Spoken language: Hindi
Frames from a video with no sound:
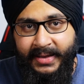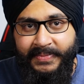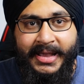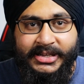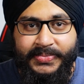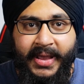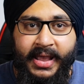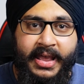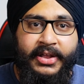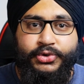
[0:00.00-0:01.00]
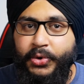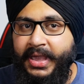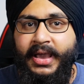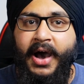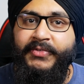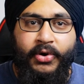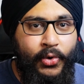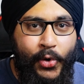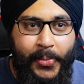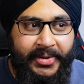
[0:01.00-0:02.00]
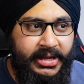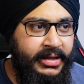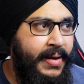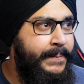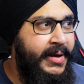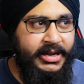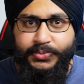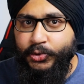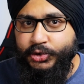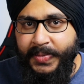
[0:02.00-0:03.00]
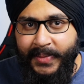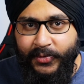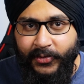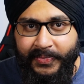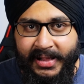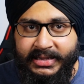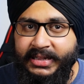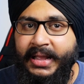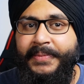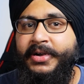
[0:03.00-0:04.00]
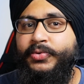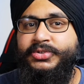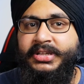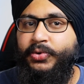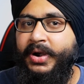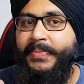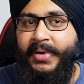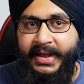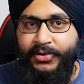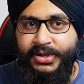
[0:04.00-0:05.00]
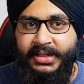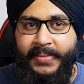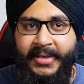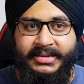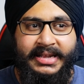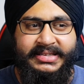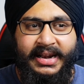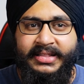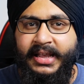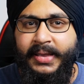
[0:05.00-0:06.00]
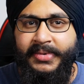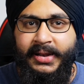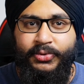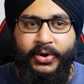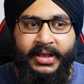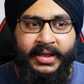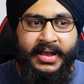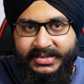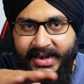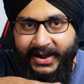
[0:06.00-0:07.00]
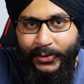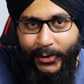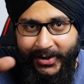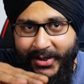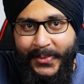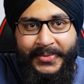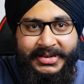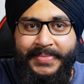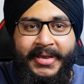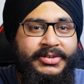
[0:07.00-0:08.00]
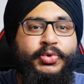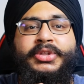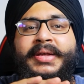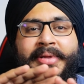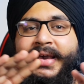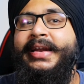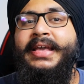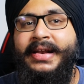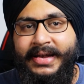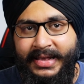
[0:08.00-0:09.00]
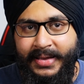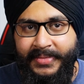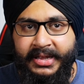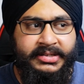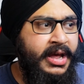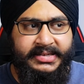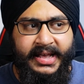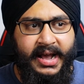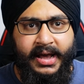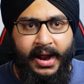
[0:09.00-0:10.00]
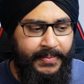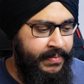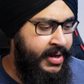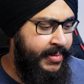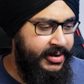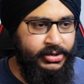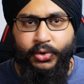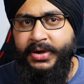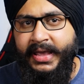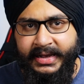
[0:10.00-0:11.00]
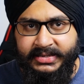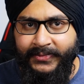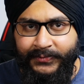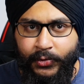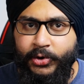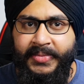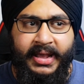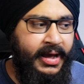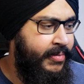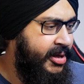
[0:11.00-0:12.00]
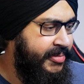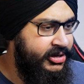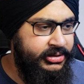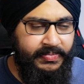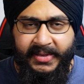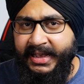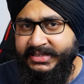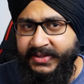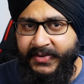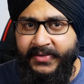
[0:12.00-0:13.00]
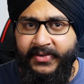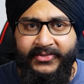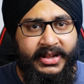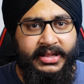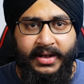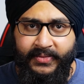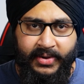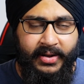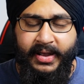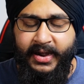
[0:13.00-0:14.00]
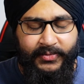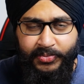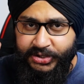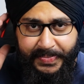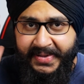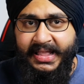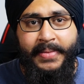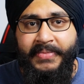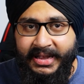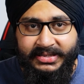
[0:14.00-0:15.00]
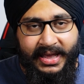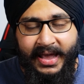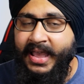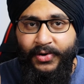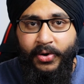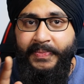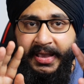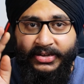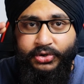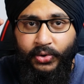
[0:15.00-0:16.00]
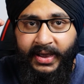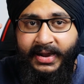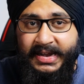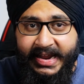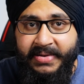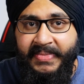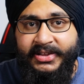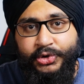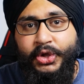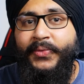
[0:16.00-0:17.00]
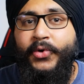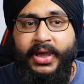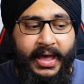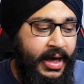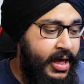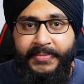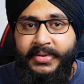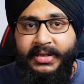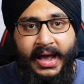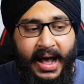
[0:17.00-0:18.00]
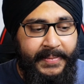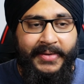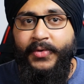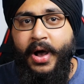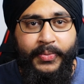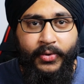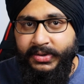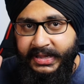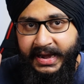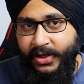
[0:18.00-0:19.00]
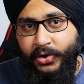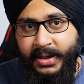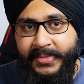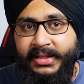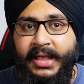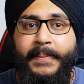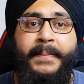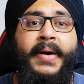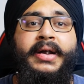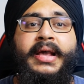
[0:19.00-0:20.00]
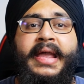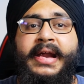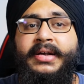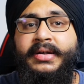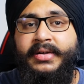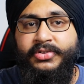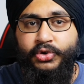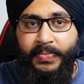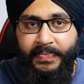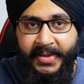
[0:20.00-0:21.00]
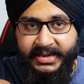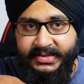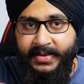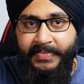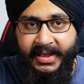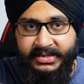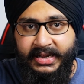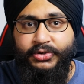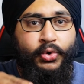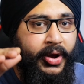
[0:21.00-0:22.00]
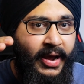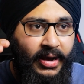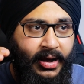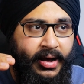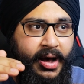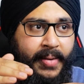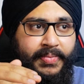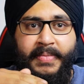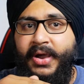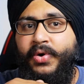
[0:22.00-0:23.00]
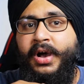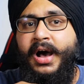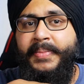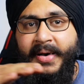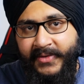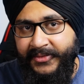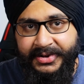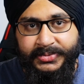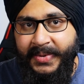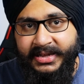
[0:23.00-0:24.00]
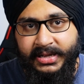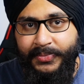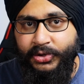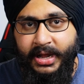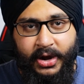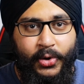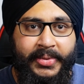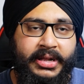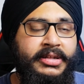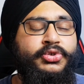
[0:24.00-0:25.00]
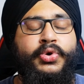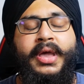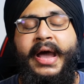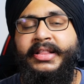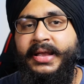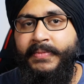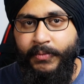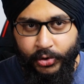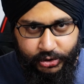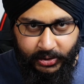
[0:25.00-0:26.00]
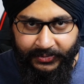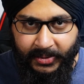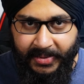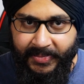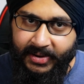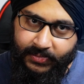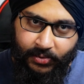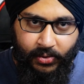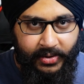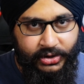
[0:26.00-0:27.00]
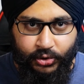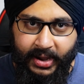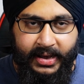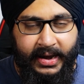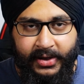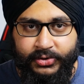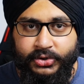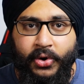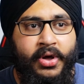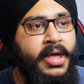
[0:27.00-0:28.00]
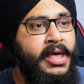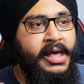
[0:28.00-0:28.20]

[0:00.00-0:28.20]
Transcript: है बेस में जो कि काफ़ी लोगों को पसंद है बेस बूस्ट में आपको मिल जाता है बट उससे थोड़ी मडी हो जाती है बेस ऐसा लगता है कि मतलब थोड़ी स्लिड हो रही है ऊपर से बेस उतनी मतलब क्लियर नहीं है बेस जैसे कि अगर आप मेरे पास सोनी एक्स एम फोर भी है मेरे पास पी एक्सी फाइव फिफ्टी था हेडफोन मुझे पता है बेस क्या है आई नो बेस जो एक क्लीन बेस होती है वो क्या है अब यहाँ पे वो आपको देखने को नहीं मिलती है बट एक जो बेसिक बेस है जो एक आप मैं कहूँगा अबव एवरेज बेस आपको देखने को मिल जाती है जो कि आई थिंक मोस्ट ऑफ द पीपल वो इन्जॉय करेंगे उसको